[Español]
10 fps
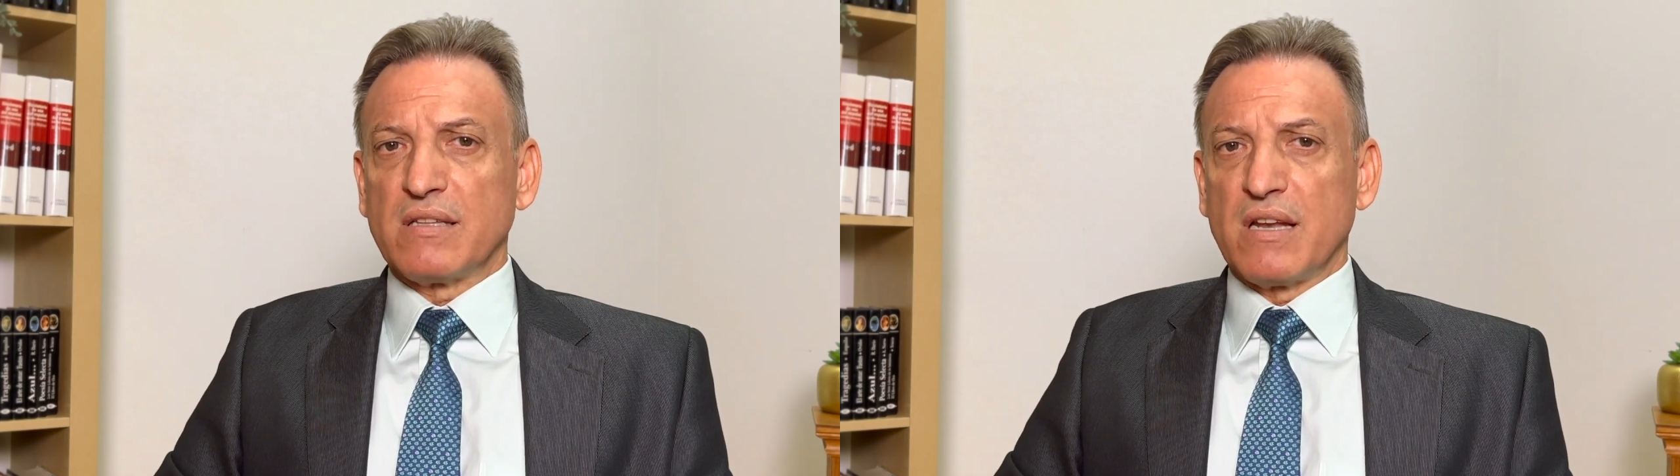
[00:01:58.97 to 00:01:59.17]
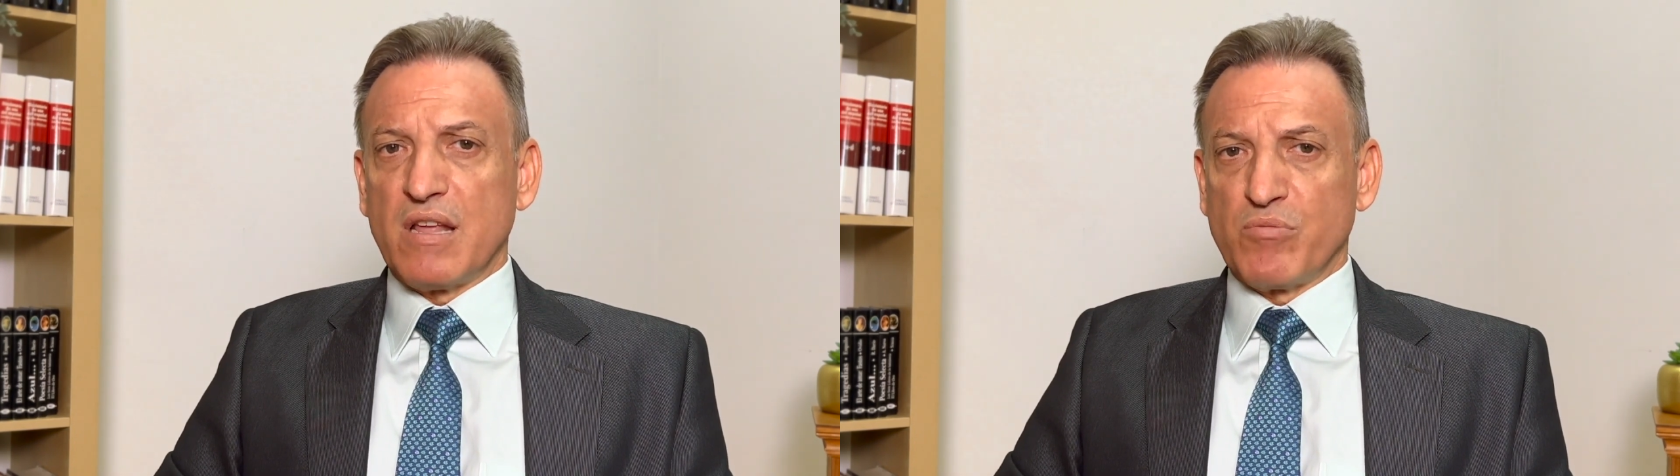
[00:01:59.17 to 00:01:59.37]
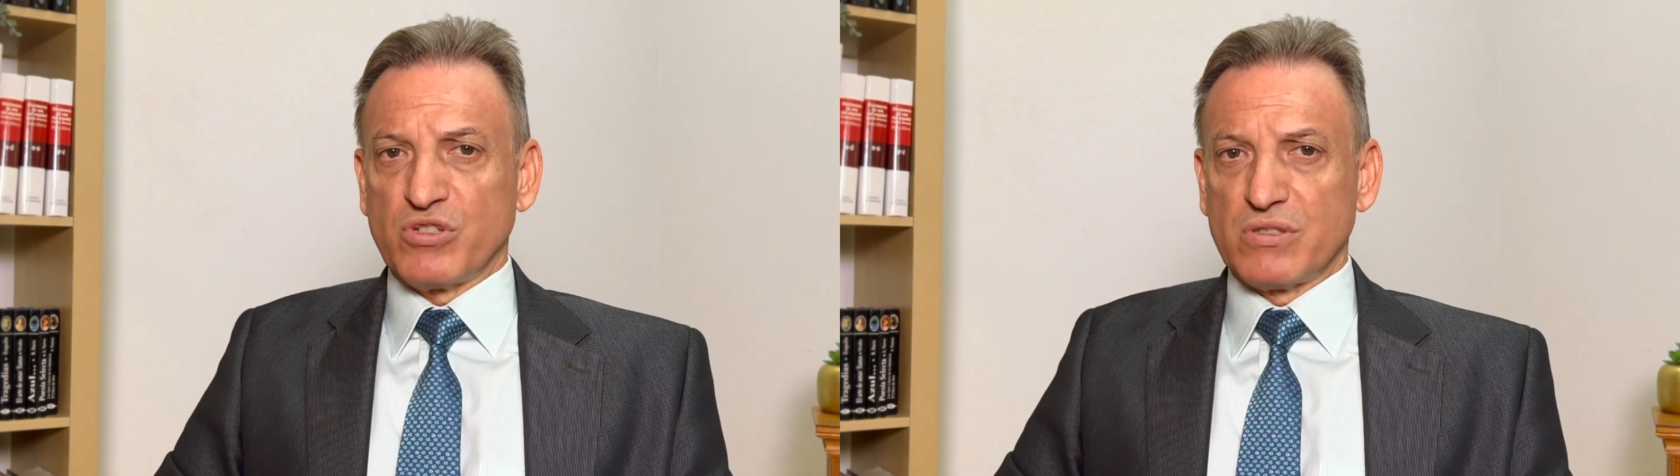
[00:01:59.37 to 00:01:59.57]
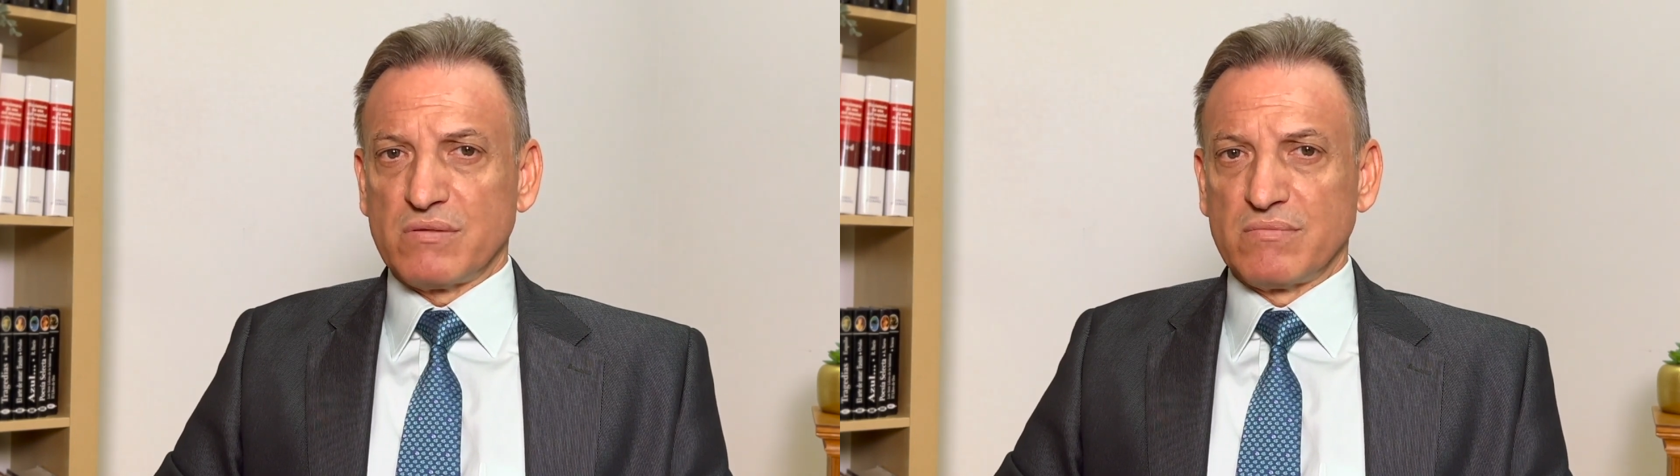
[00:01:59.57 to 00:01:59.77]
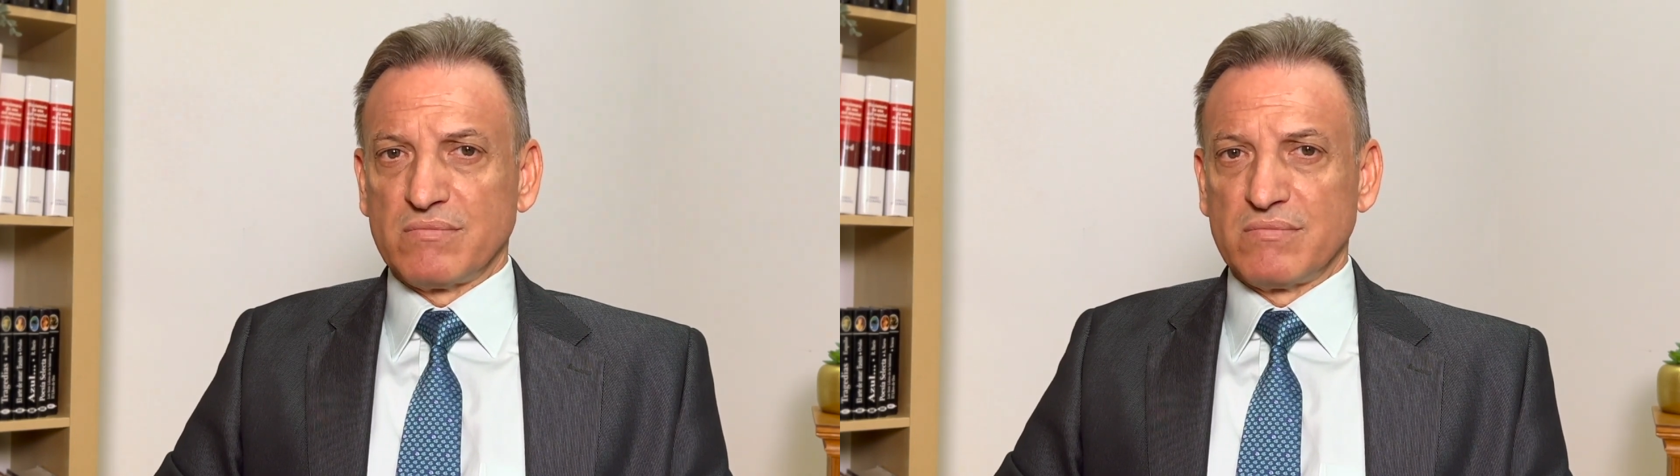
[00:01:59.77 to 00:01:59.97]

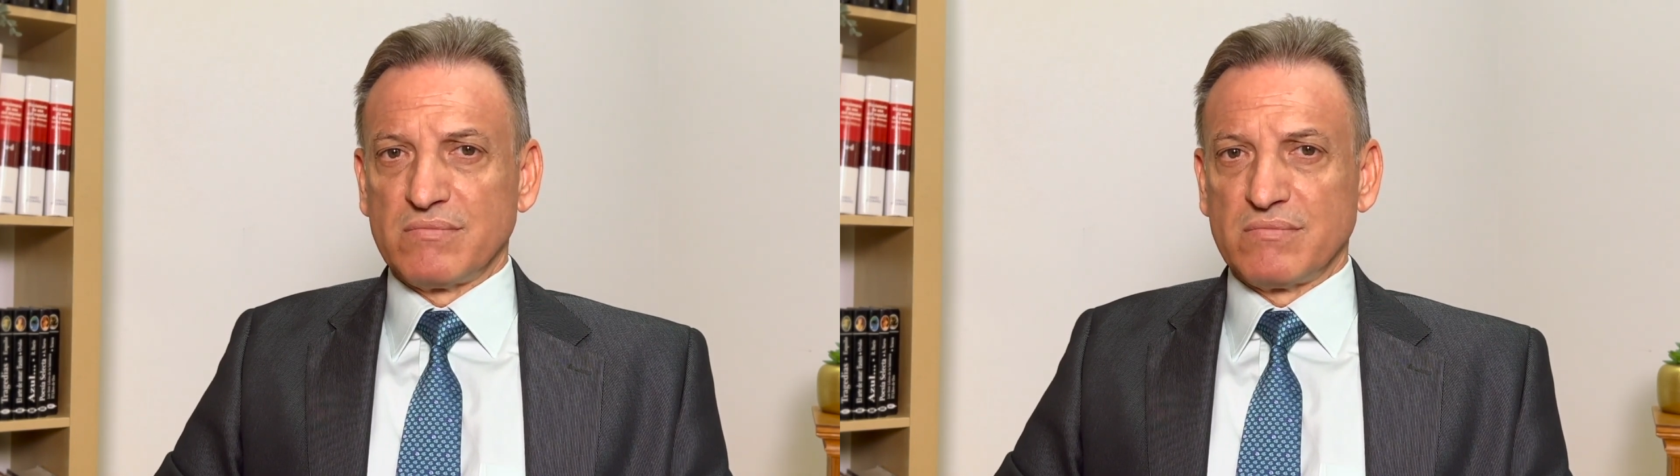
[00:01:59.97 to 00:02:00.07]
tenemos?